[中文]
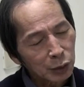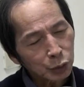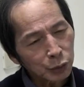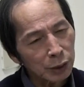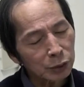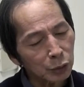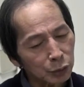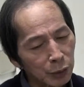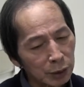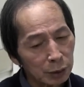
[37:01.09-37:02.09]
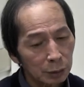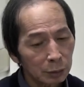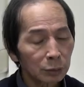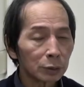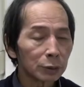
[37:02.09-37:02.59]
夙愿所追，
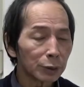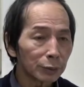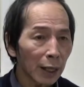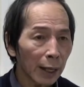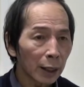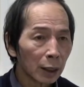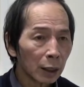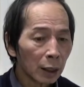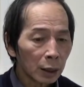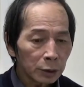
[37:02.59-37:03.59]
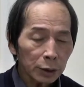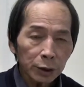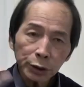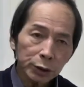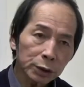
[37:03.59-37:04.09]
近不来。这个
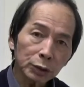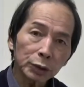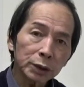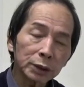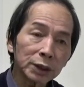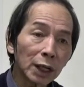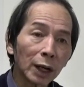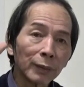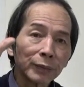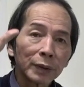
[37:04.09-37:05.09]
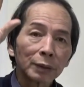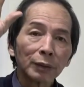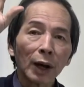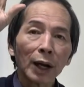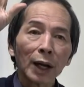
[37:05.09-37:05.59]
一时就是一个
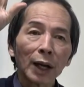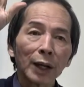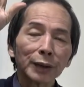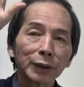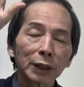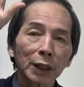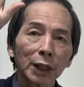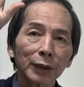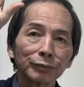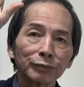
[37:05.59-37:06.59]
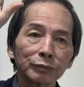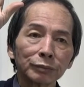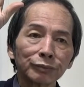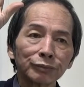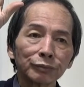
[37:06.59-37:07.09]
这个
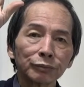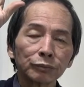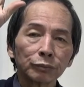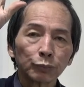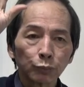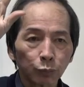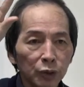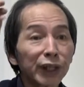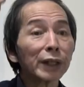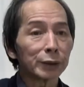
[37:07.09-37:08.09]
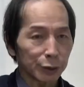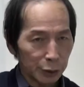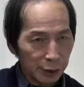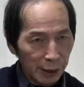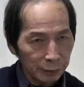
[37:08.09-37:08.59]
不定的时
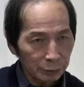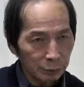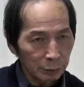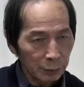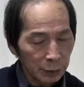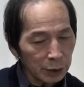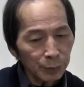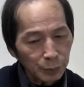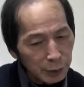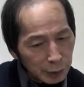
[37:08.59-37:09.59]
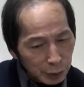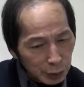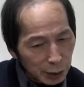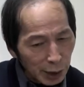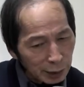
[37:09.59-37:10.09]
间。这个不定的时
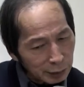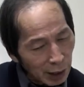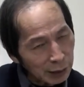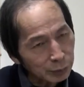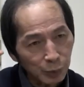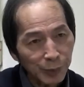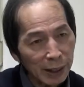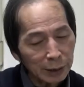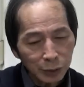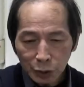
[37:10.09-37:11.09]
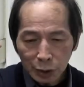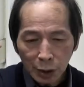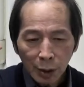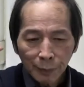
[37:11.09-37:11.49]
间它是不变的，就是